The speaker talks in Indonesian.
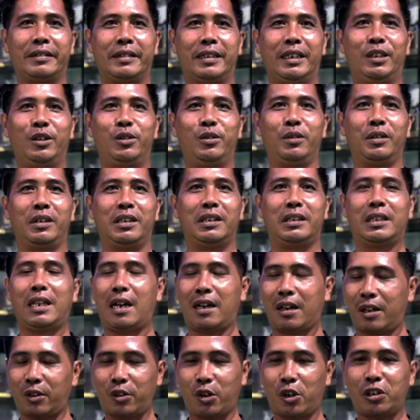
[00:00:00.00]
gitu
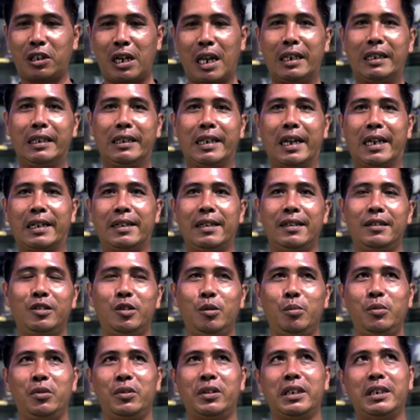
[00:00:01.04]
kita cross lagi karena
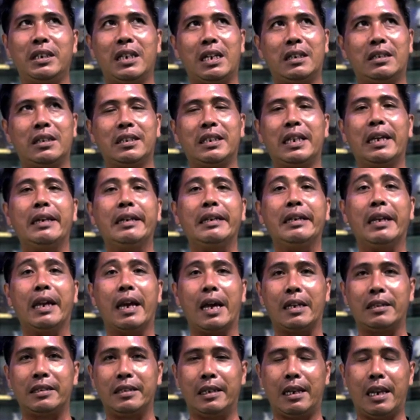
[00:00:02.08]
itu mungkin ada seri
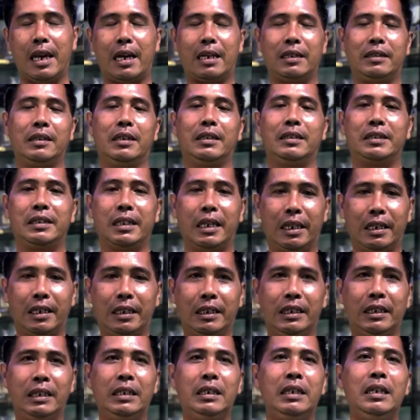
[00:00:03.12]
ya silangan dari
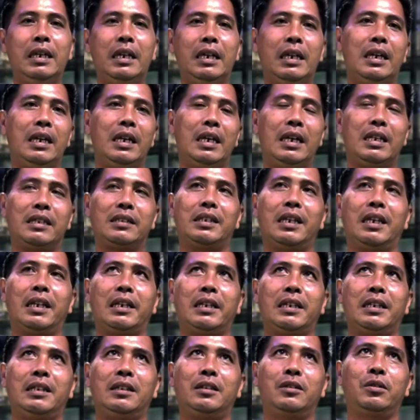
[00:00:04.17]
seri
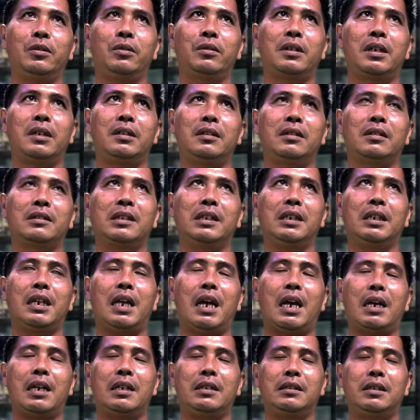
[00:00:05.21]
seri itu kan
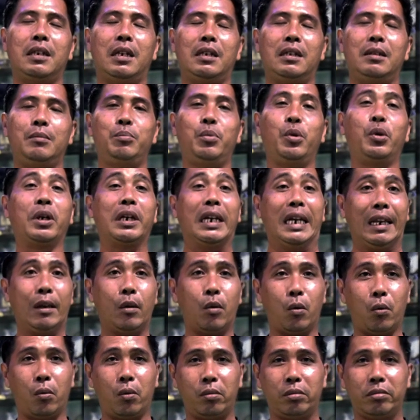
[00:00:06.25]
silangan dari
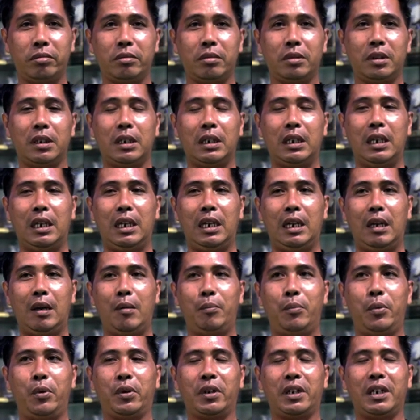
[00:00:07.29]
Borneo
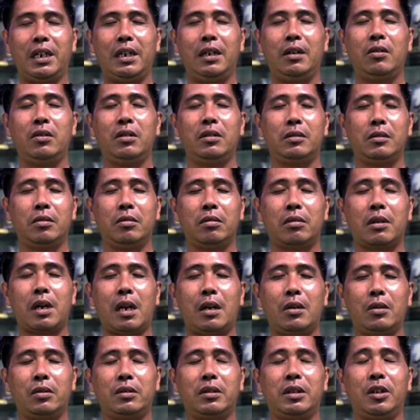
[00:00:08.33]
Borneo itu
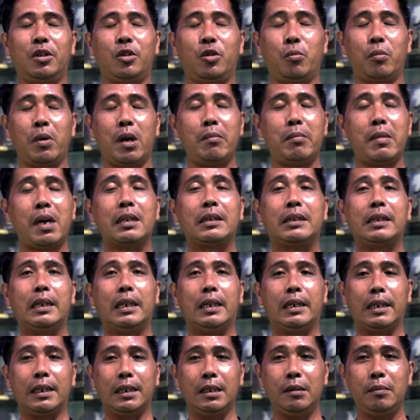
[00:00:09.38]
kalau di rumah
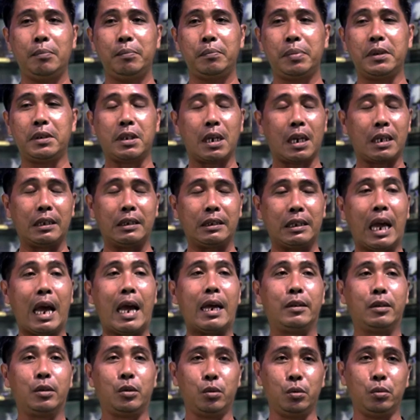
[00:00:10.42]
materi bisa
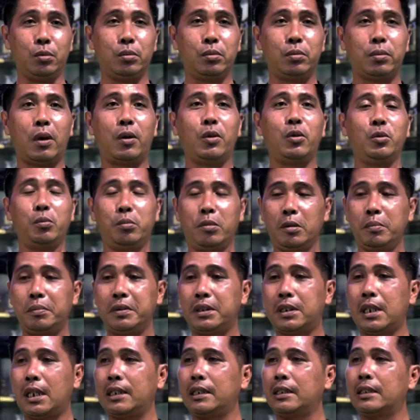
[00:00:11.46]
kita adu volume
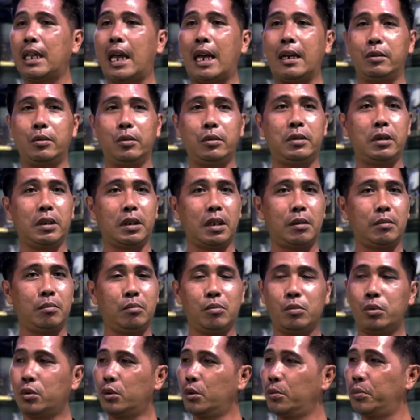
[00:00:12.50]
bisa kita adu dengan
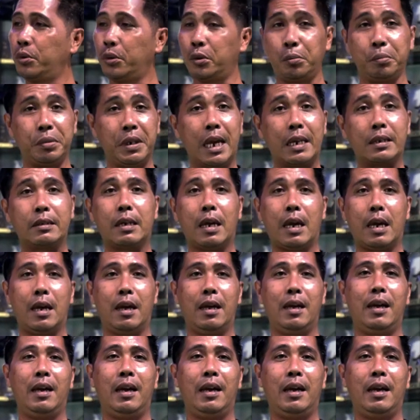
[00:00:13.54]
burung-burung biasa